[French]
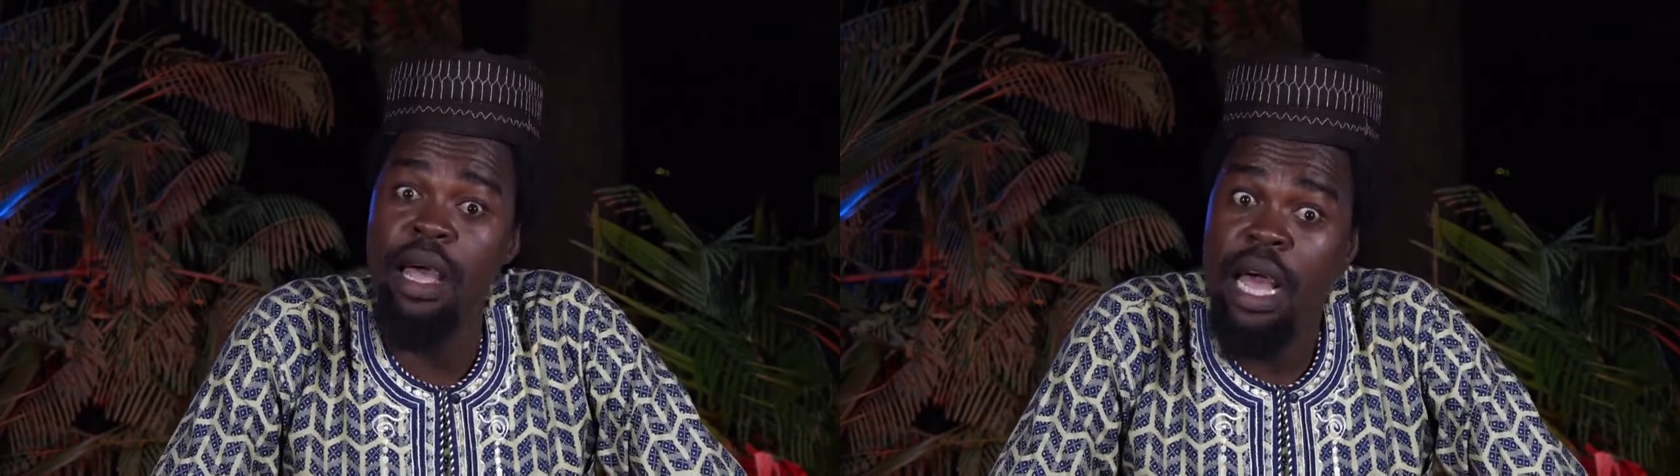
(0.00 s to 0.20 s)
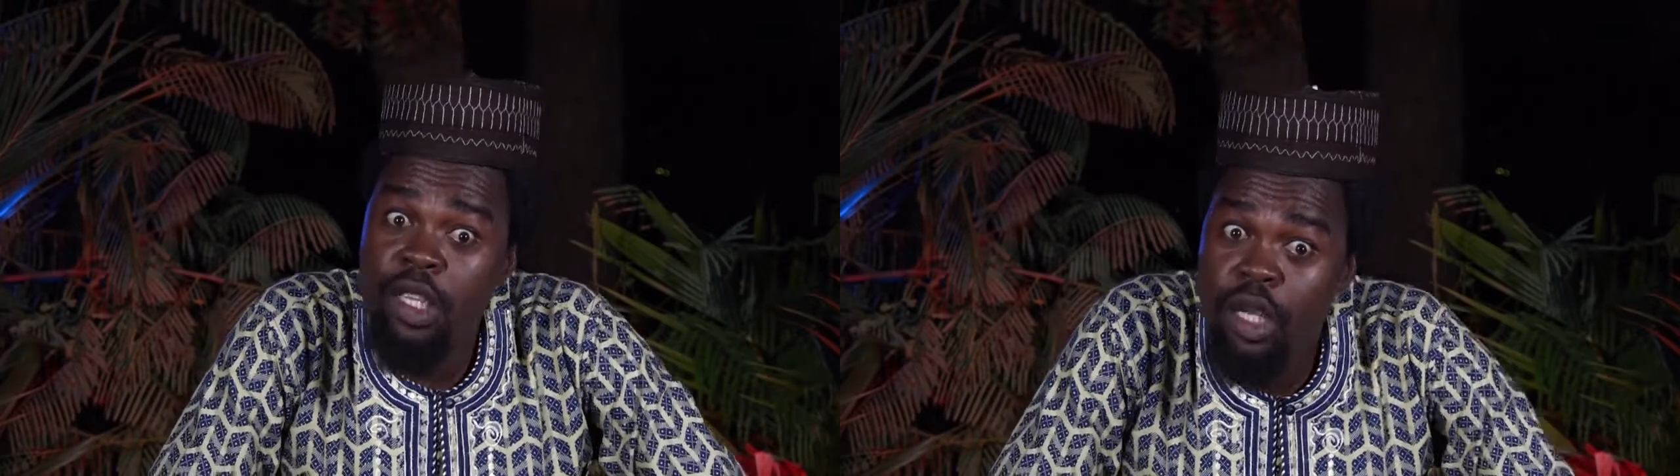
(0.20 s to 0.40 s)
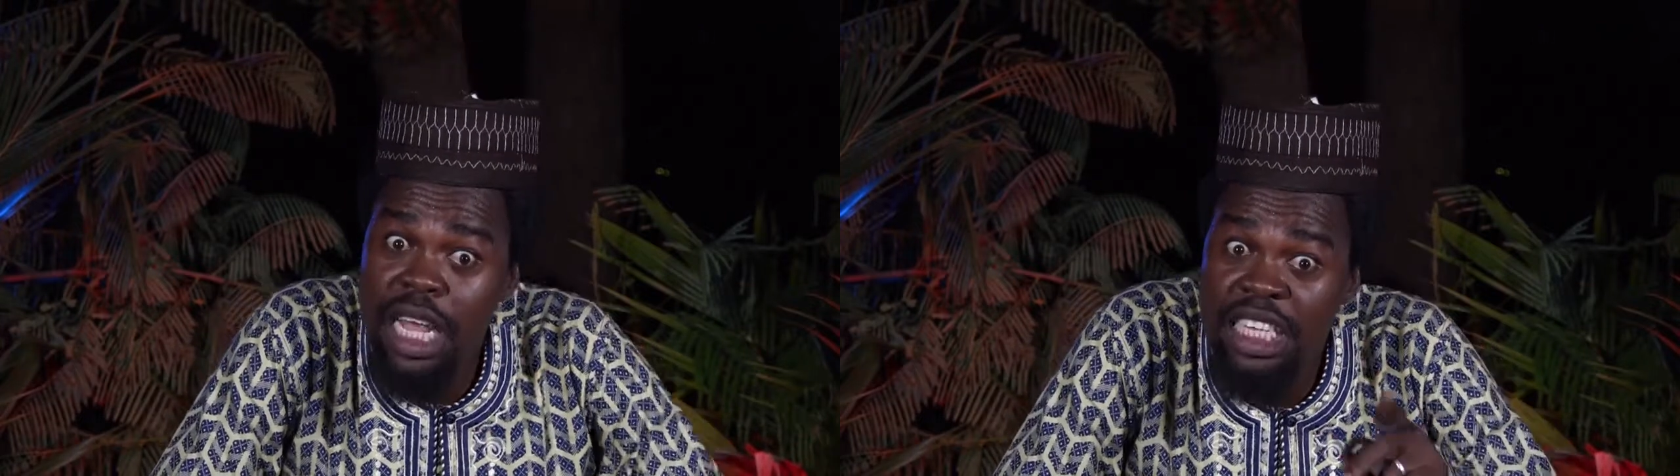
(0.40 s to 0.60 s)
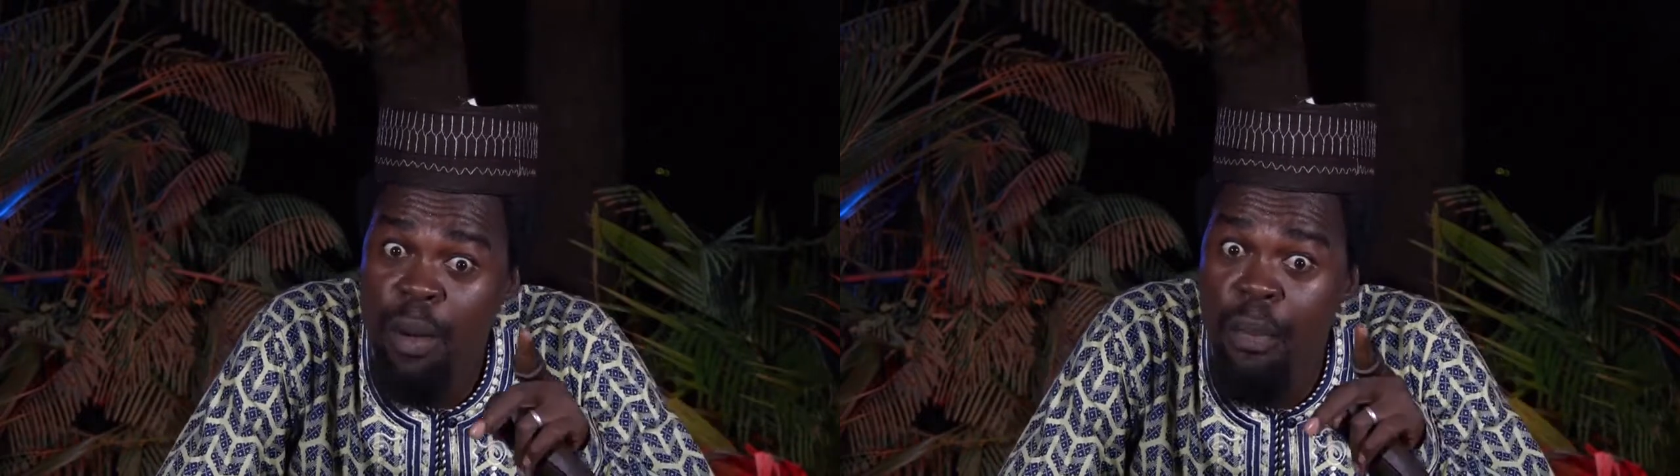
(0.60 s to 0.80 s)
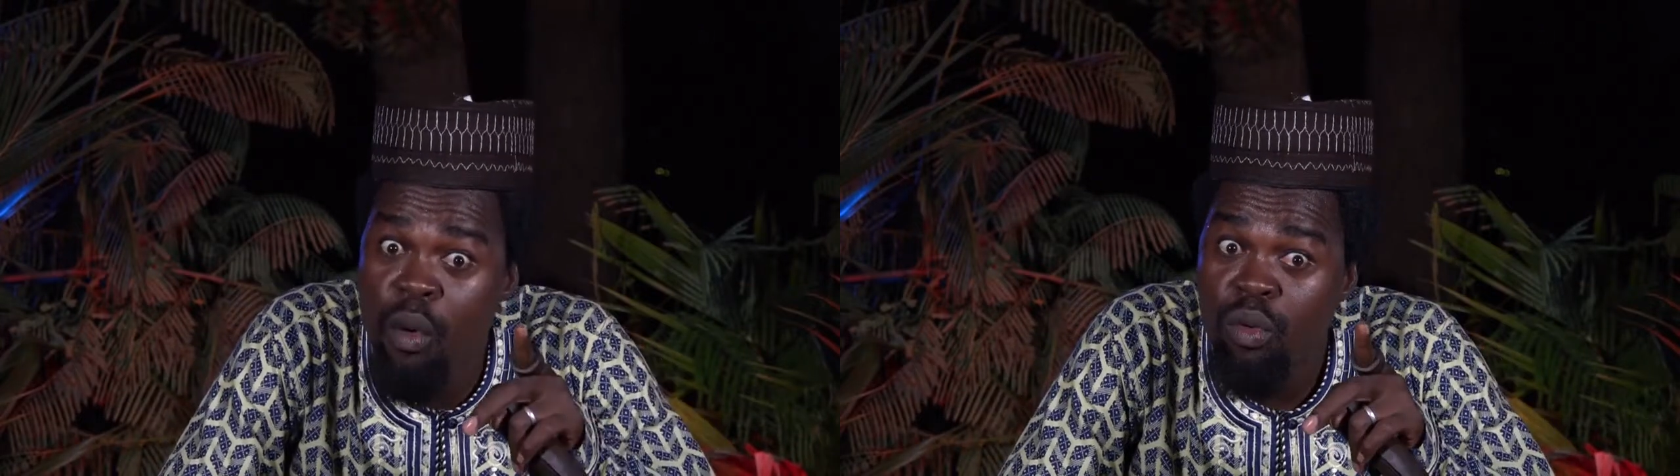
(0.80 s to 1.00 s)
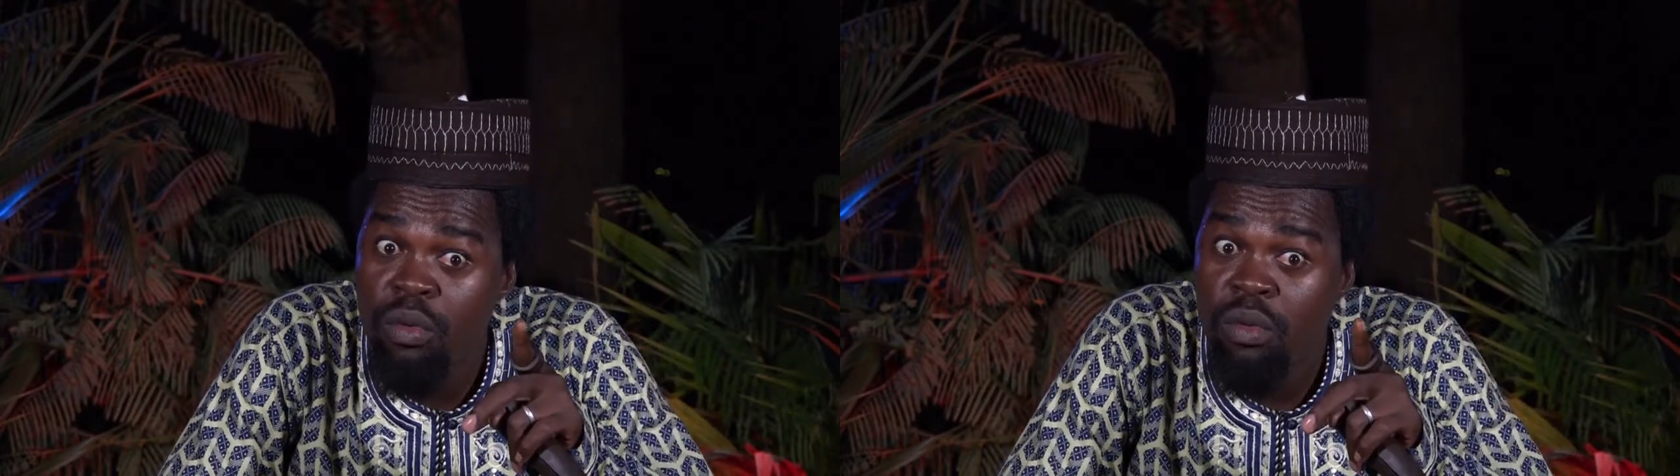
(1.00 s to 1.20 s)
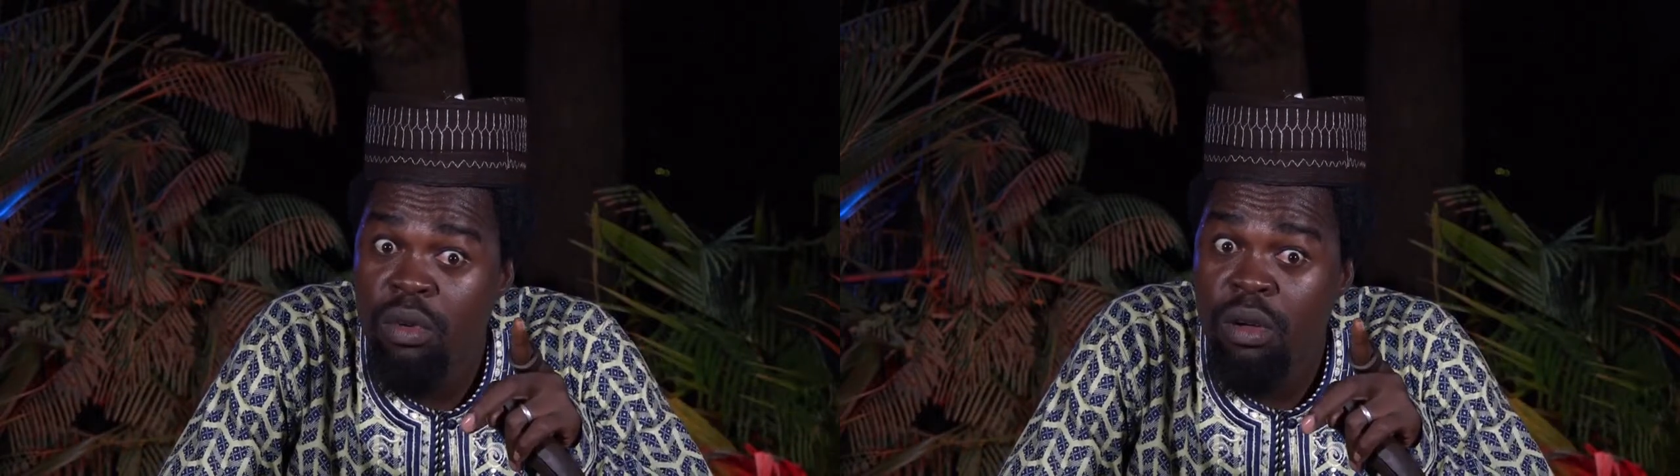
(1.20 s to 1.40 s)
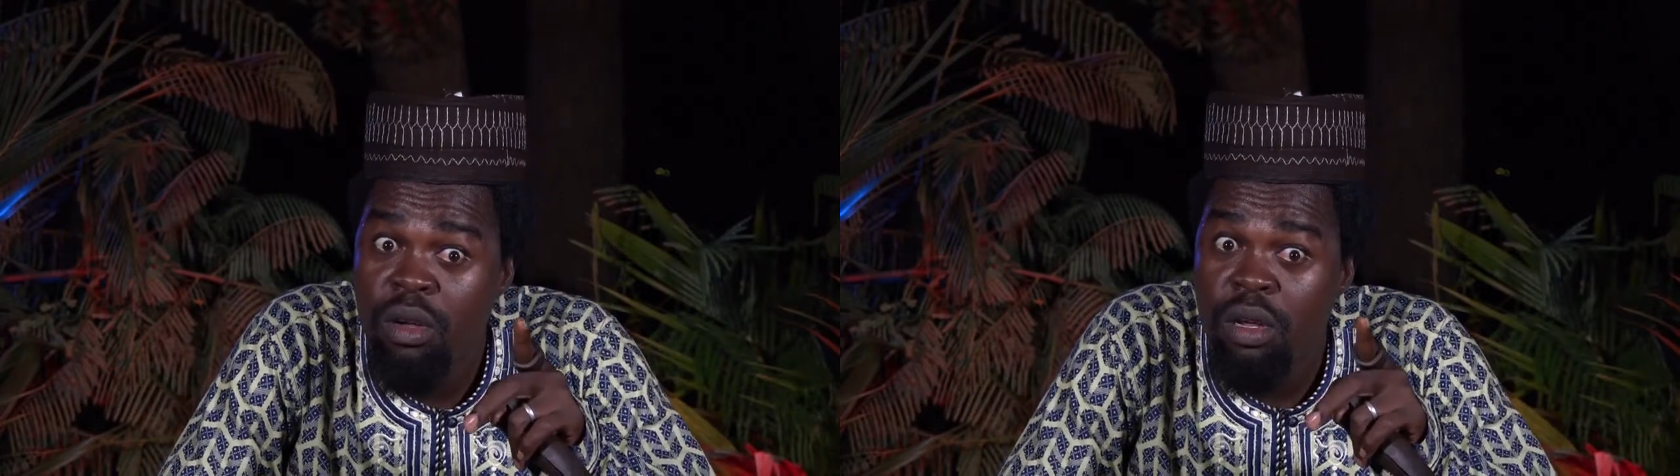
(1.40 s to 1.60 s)
Est-ce que ça, c'est bon
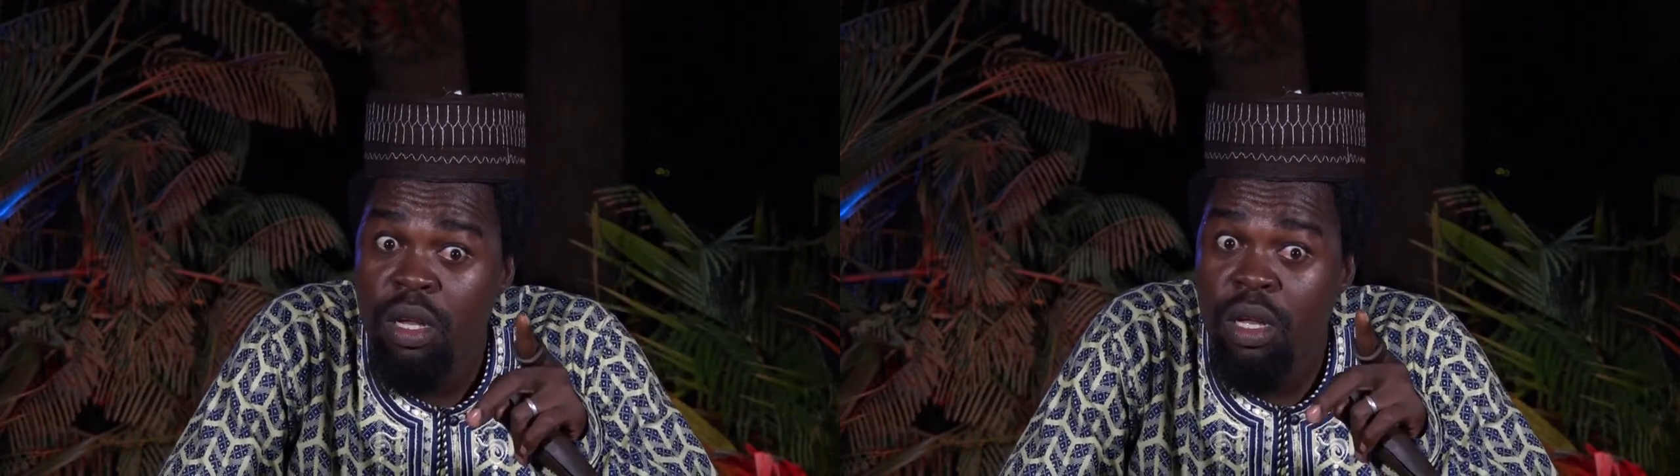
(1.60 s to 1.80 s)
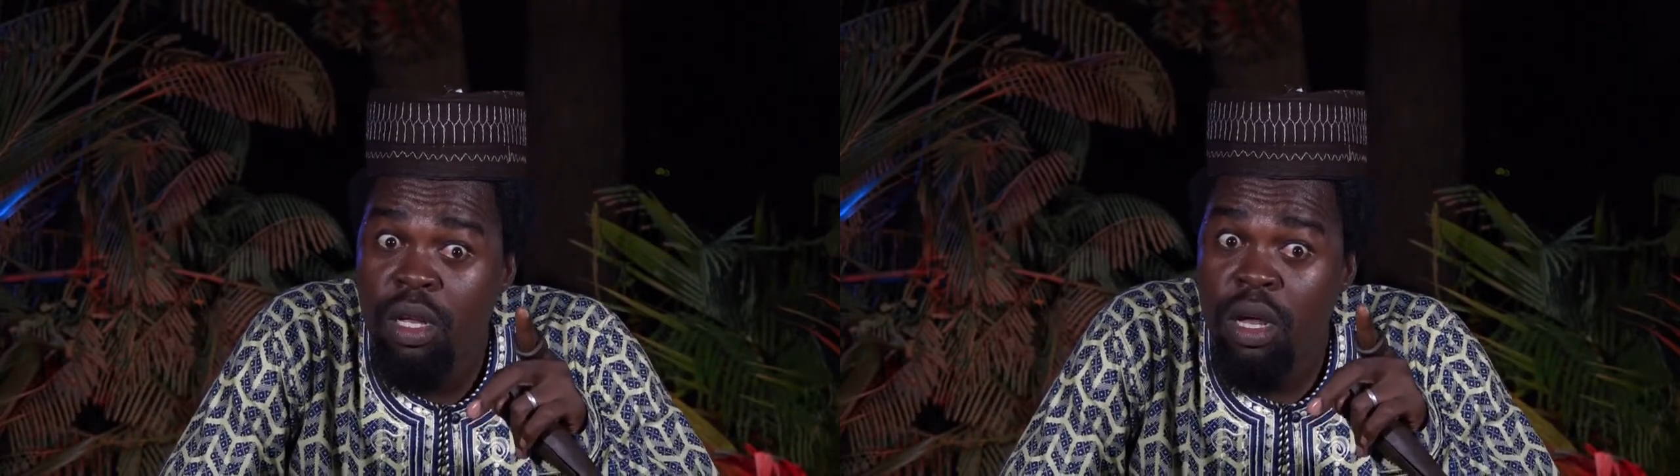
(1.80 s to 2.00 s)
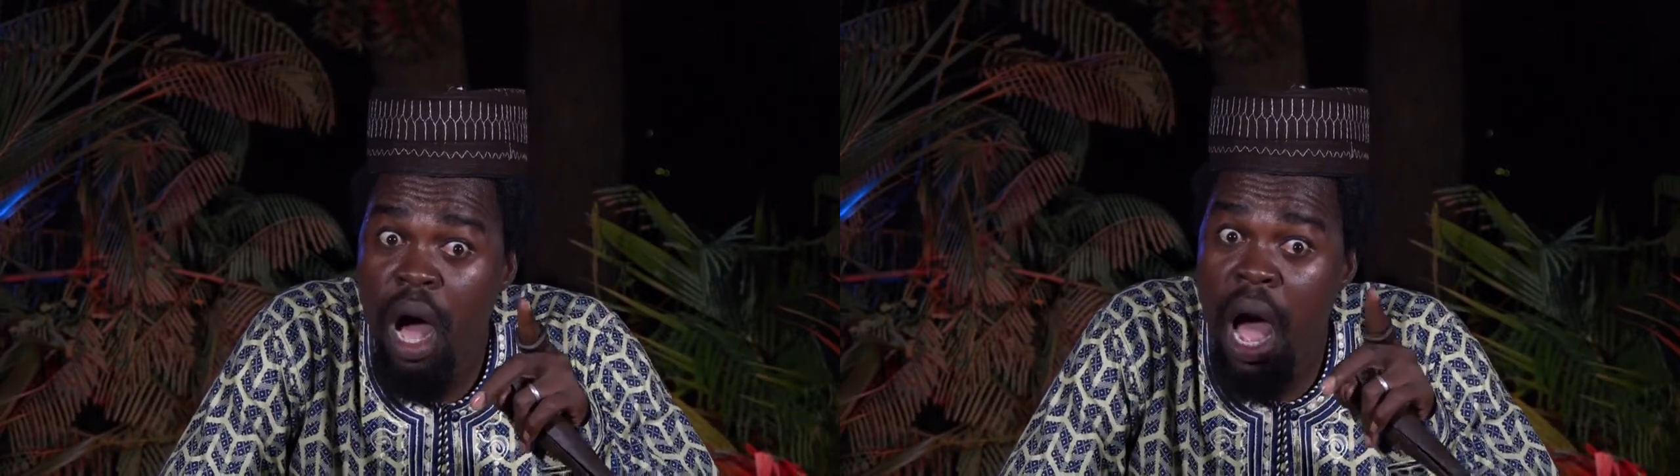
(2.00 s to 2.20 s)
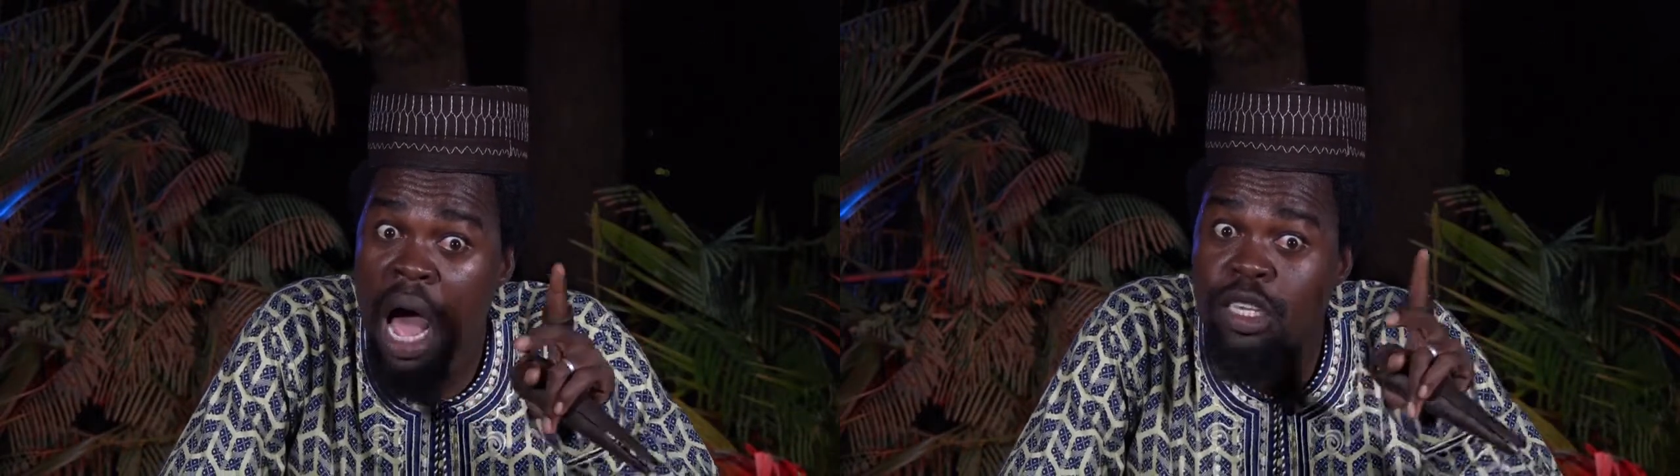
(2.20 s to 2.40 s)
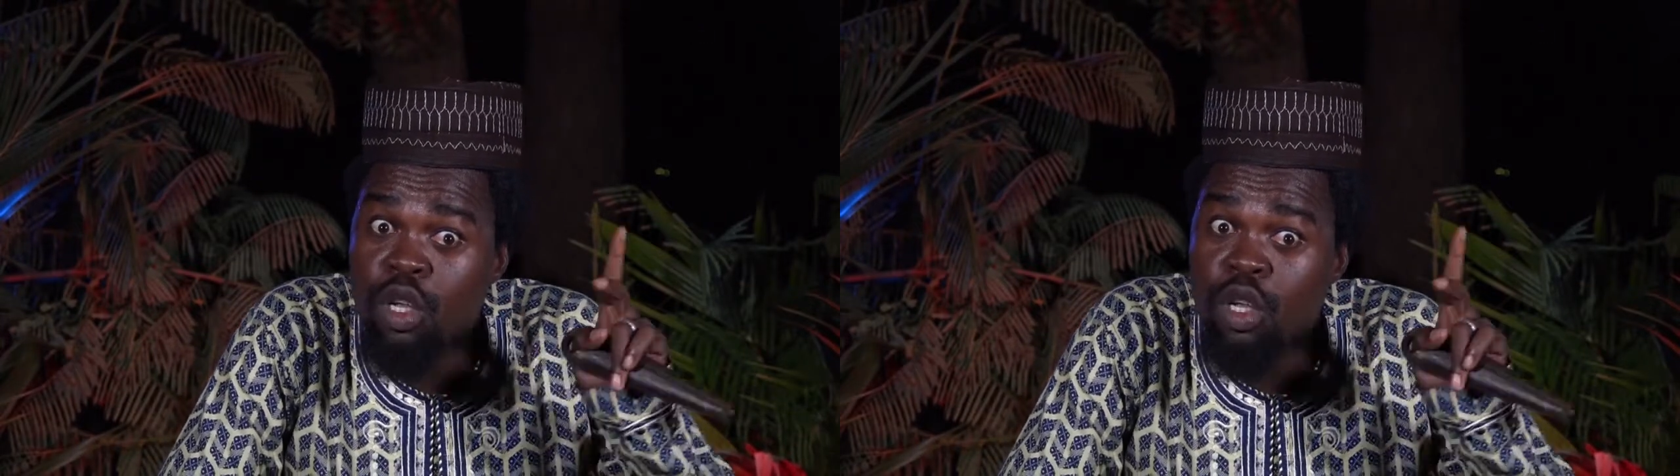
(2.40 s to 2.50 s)
Ah,